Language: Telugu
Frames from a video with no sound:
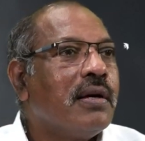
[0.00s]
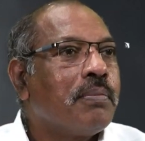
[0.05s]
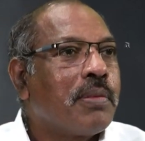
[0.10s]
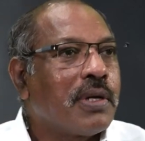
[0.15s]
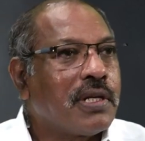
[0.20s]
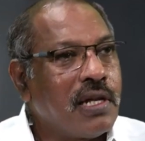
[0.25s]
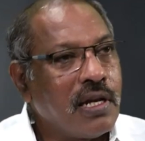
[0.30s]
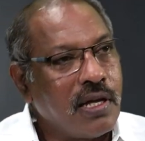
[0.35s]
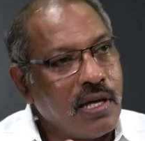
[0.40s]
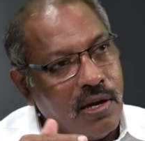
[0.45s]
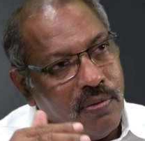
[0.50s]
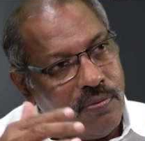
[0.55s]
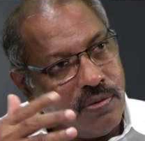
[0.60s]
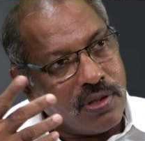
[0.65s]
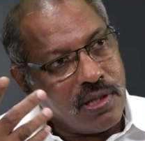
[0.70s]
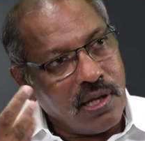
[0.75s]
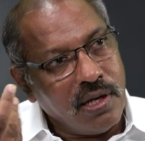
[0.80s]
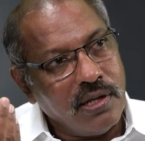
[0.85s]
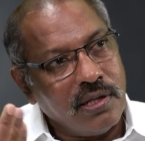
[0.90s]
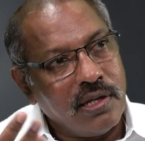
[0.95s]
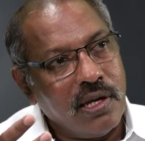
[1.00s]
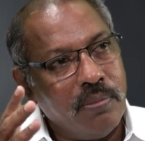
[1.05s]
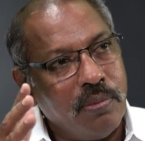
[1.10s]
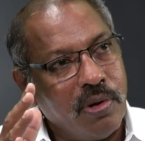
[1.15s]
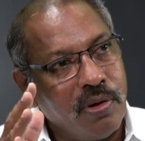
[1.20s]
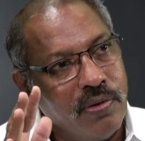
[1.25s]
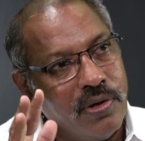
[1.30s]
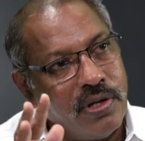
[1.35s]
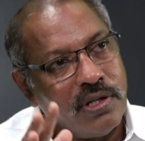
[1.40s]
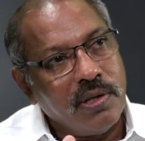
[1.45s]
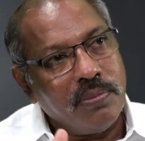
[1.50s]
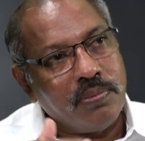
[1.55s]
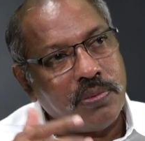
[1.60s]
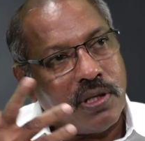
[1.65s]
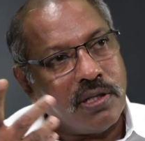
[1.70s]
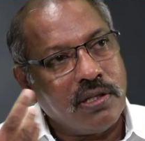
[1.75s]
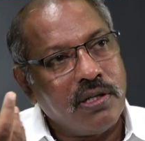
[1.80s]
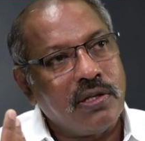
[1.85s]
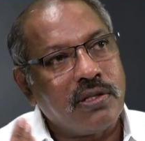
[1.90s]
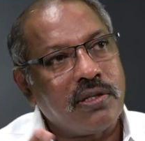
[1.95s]
ప్రజలకు ఏమీ తెలియదులే మనం ఏం
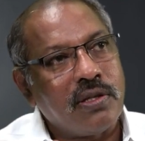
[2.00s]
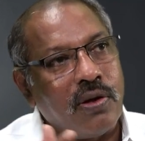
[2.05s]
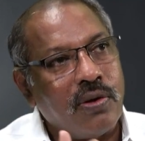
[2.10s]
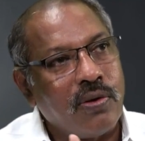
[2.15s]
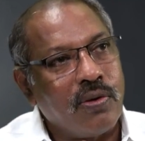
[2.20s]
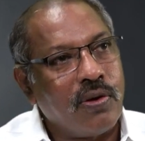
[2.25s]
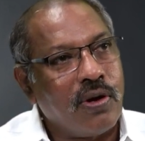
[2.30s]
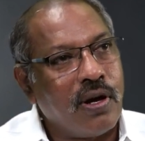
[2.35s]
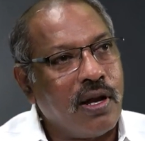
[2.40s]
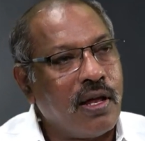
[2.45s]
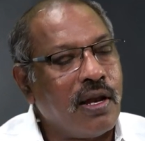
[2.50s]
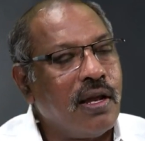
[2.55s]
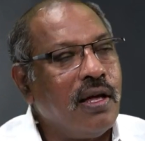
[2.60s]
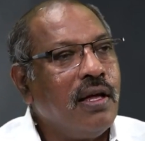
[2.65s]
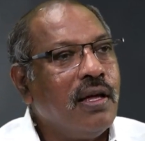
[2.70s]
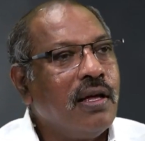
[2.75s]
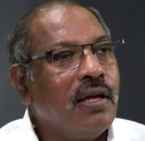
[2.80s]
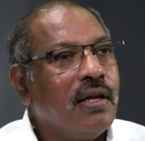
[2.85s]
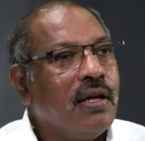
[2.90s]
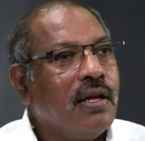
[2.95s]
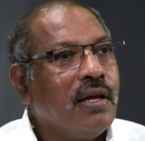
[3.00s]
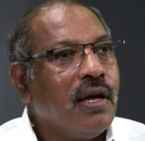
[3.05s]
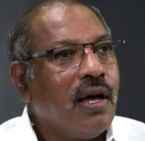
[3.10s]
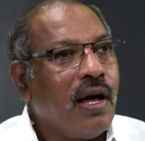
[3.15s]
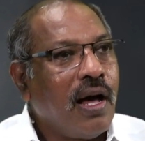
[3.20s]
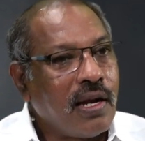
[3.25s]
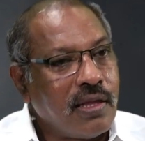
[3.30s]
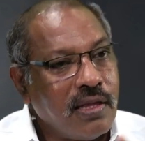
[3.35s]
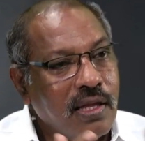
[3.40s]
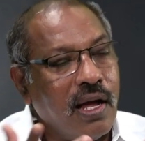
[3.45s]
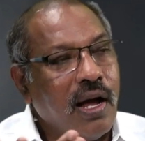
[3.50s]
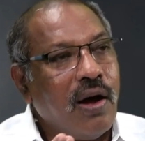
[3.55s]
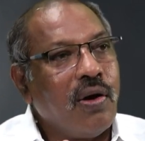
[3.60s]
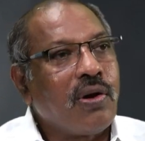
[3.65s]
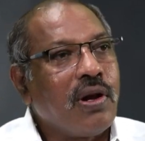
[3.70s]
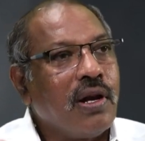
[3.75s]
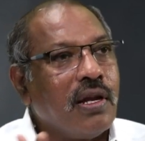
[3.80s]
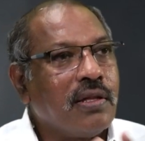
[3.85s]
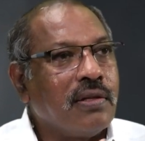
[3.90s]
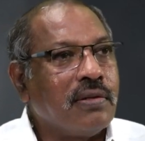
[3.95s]
చెప్తే చేస్తాం అనుకుంటున్నారా అర్థం
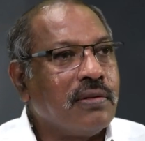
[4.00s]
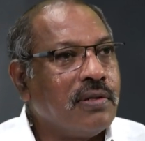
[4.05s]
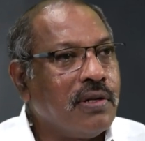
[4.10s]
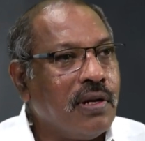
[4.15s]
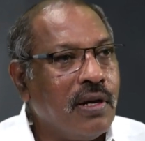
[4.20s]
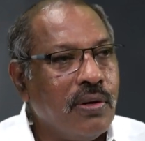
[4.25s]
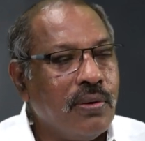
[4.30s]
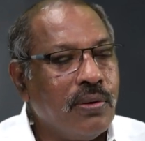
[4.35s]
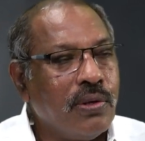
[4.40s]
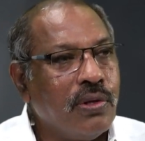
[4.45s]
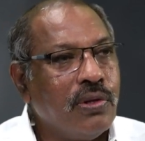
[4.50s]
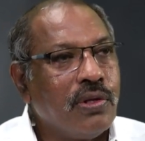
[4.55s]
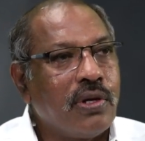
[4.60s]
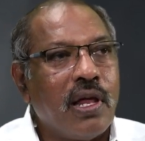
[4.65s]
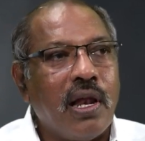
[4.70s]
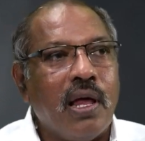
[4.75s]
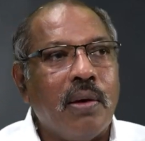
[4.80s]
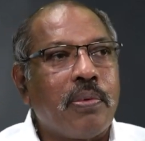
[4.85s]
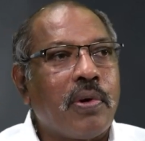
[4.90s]
కావట్లేదు వీళ్ళు ఎందుకు ఇలా